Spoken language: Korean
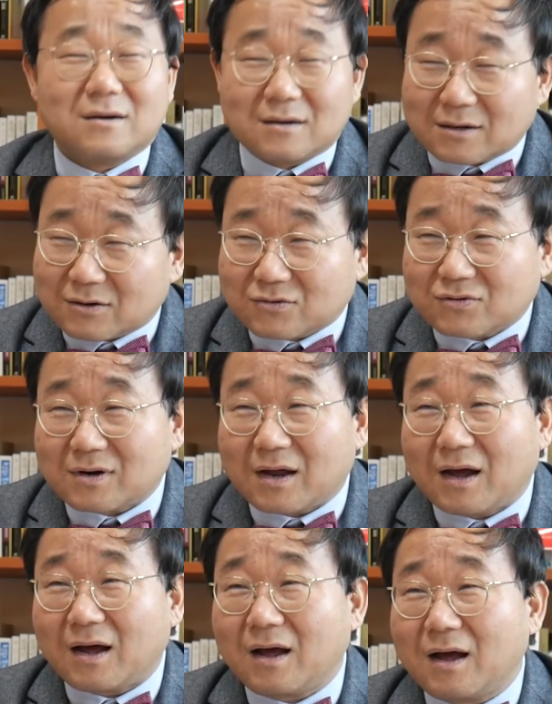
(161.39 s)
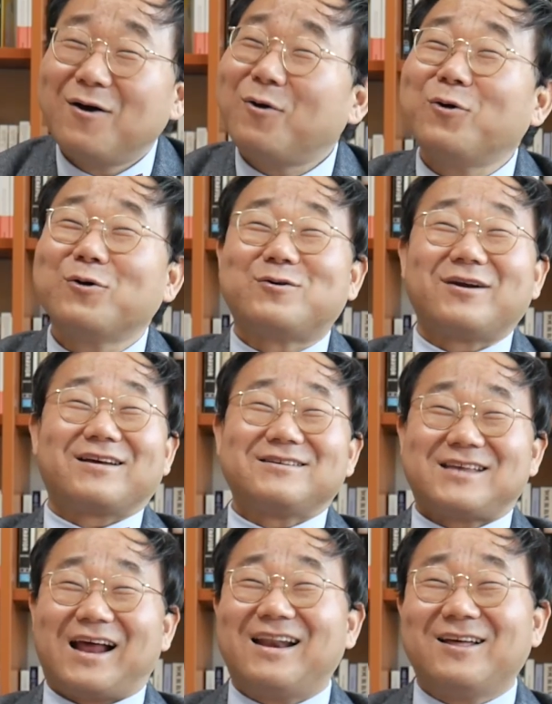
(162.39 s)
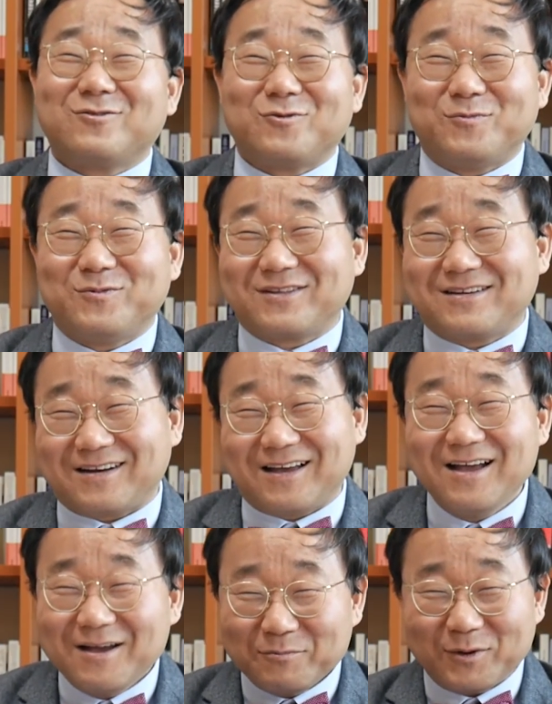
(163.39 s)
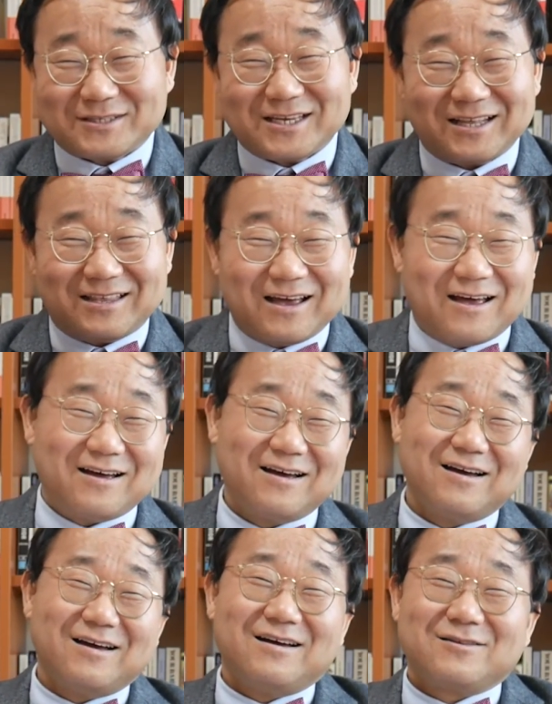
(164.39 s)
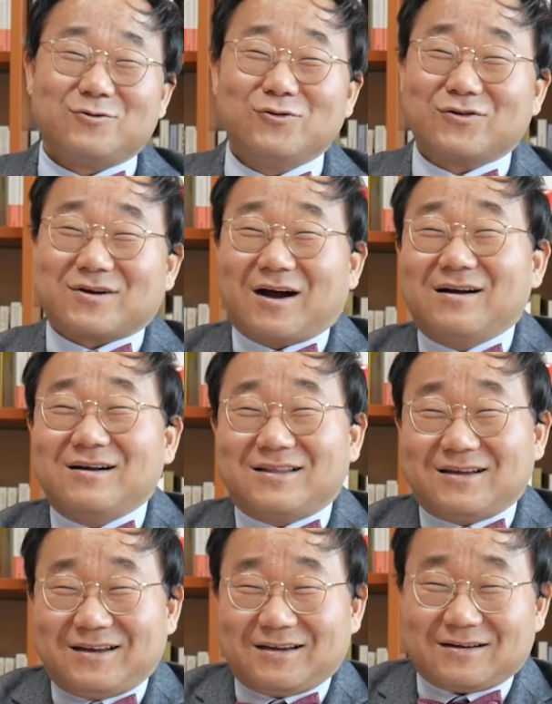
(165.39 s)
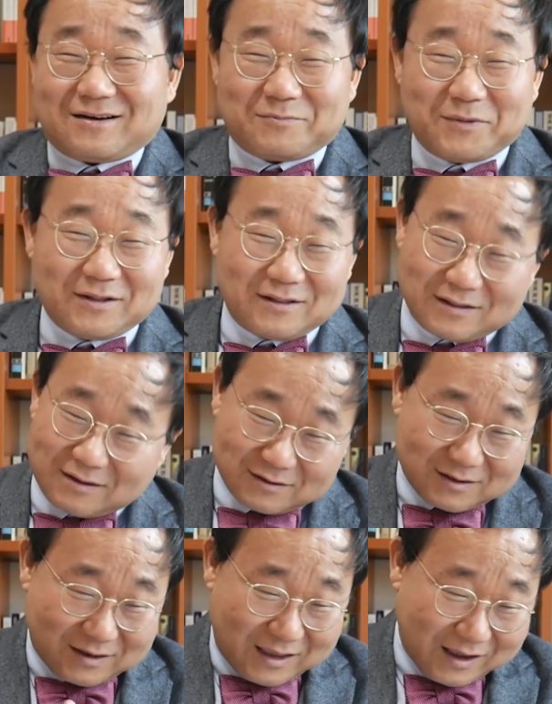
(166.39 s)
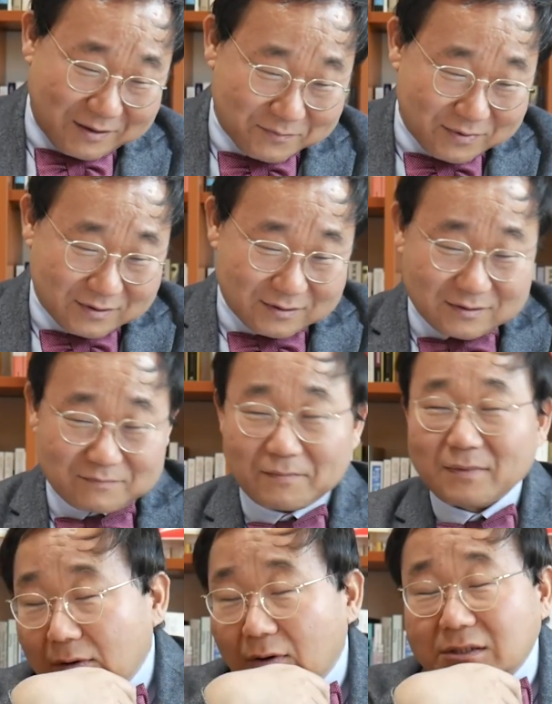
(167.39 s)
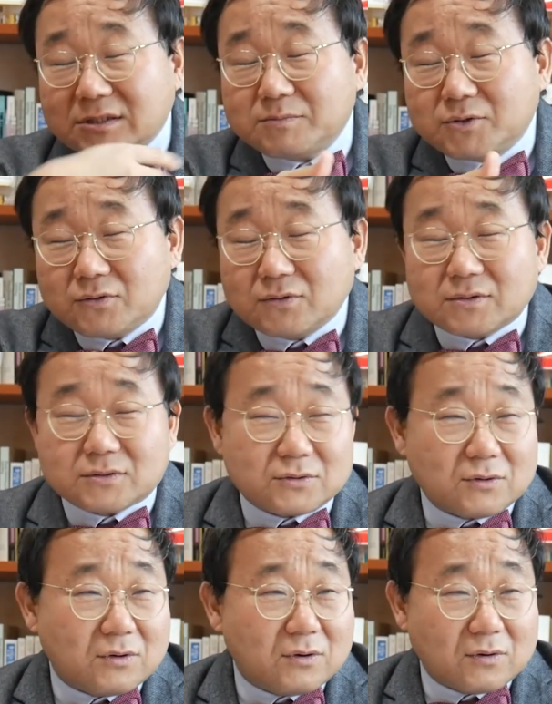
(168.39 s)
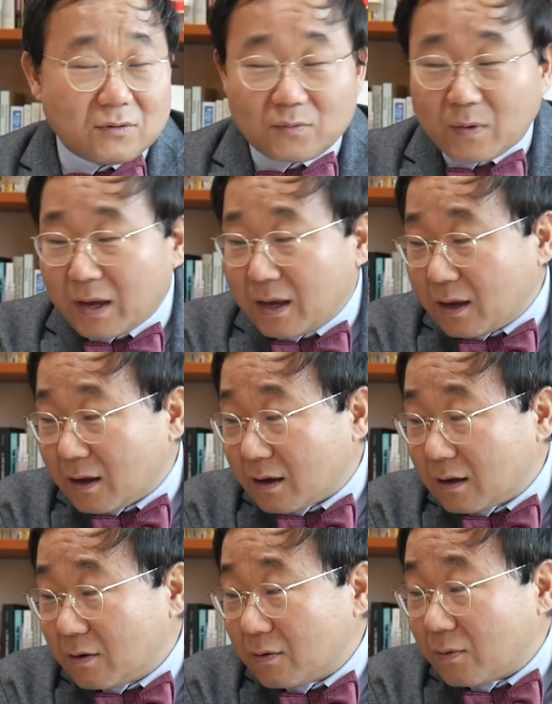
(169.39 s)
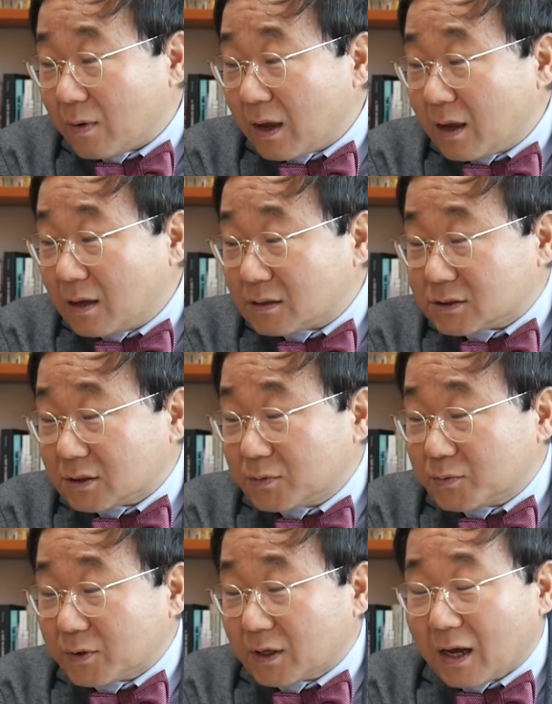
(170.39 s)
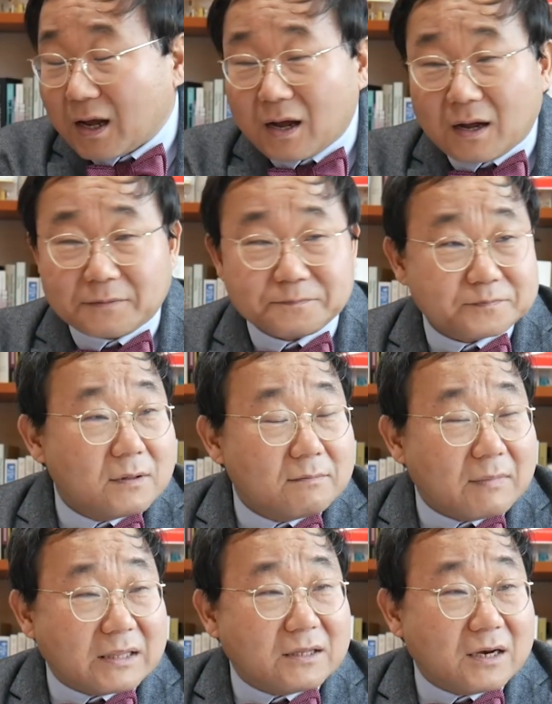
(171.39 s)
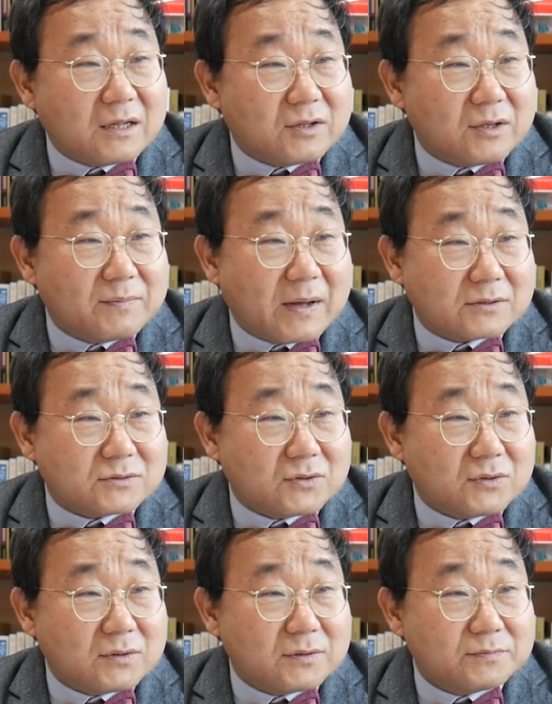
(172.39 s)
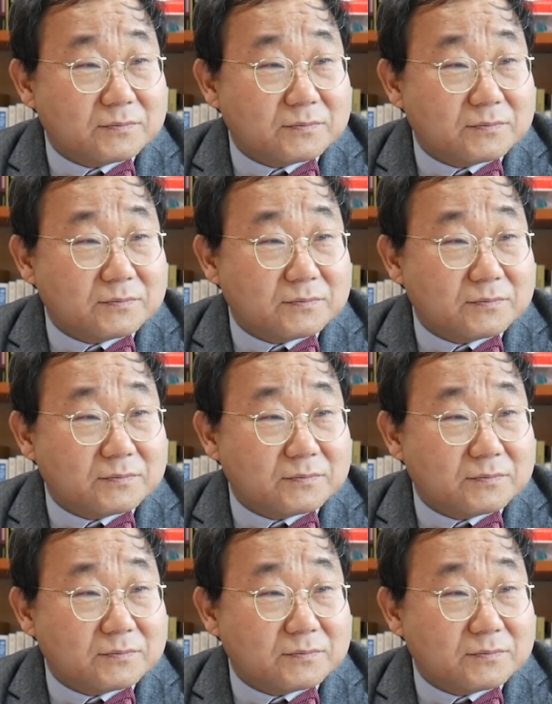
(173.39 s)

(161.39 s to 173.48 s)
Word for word: 그렇구나. 네. 어유 그래, 잘난 두 분들. 네. 멋진 두 걸들이 그러면 어떻게 한번. 황심수는 그래서 왜, 왜 지금 우리가 만들어야 돼 이 방송을.